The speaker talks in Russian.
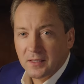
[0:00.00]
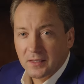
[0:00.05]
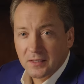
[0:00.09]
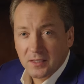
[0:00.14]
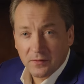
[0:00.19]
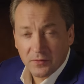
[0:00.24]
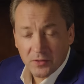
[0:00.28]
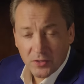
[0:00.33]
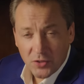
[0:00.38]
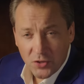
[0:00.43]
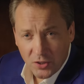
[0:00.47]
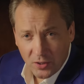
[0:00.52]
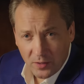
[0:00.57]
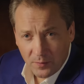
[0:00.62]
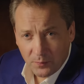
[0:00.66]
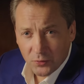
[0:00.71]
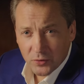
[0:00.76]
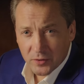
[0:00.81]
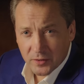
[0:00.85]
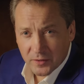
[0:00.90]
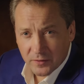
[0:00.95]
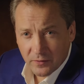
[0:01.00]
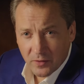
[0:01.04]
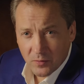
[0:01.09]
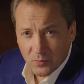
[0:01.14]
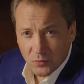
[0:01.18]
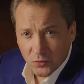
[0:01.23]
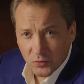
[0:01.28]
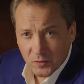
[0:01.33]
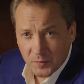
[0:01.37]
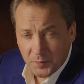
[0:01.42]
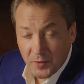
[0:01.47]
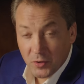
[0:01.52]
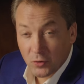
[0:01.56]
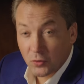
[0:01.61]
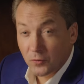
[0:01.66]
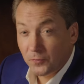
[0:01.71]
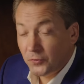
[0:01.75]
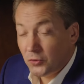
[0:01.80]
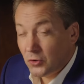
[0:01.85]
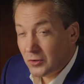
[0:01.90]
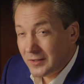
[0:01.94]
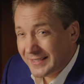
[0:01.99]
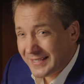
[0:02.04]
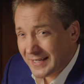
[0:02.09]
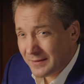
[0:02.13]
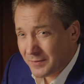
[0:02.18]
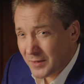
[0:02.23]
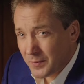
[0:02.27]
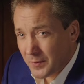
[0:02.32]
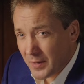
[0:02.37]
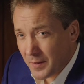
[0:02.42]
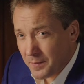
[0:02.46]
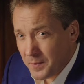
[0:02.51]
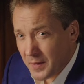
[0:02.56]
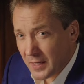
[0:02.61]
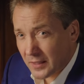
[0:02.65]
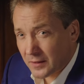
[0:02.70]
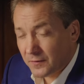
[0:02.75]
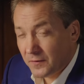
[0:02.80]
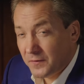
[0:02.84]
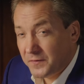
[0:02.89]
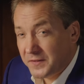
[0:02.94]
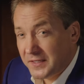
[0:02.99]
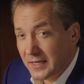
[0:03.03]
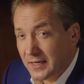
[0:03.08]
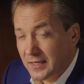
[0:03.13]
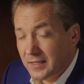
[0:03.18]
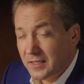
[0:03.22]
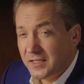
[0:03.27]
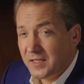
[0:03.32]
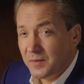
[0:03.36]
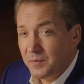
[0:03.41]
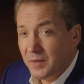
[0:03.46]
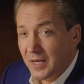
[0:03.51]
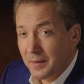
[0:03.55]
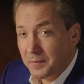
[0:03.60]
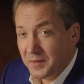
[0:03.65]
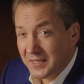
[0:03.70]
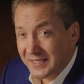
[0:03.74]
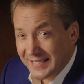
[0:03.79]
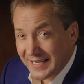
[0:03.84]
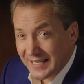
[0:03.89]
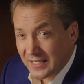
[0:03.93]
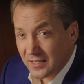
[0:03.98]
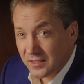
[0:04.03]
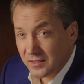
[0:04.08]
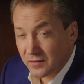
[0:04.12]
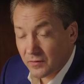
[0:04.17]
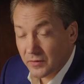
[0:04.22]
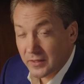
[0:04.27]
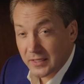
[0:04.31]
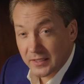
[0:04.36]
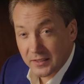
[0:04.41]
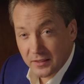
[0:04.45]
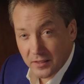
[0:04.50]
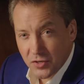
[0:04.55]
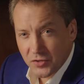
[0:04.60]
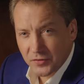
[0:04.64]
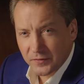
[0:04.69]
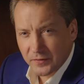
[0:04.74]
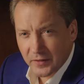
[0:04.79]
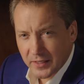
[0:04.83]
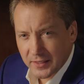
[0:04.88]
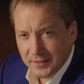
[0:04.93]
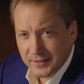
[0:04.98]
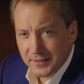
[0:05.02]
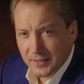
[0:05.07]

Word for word: Когда вы начали путь к своему успеху, в тот самый момент вы взяли на себя обязательство достичь своей